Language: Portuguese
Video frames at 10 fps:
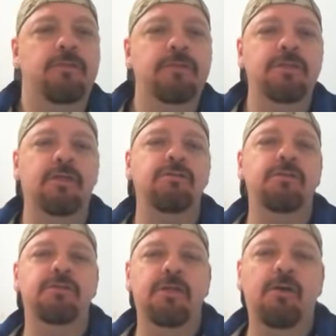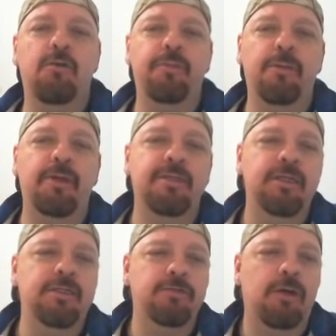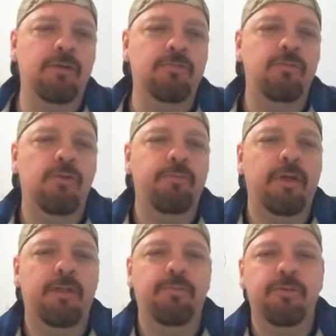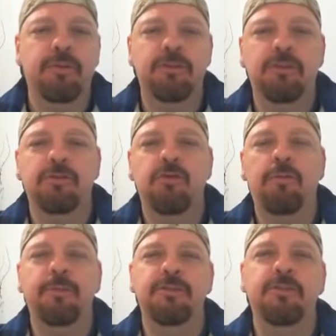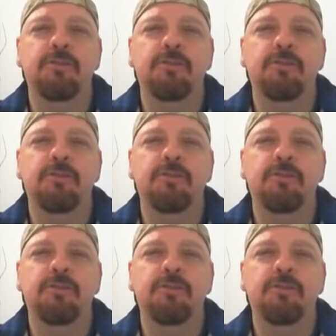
dos Estados Unidos quer comprar baterias do Iron Dome para proteger tropas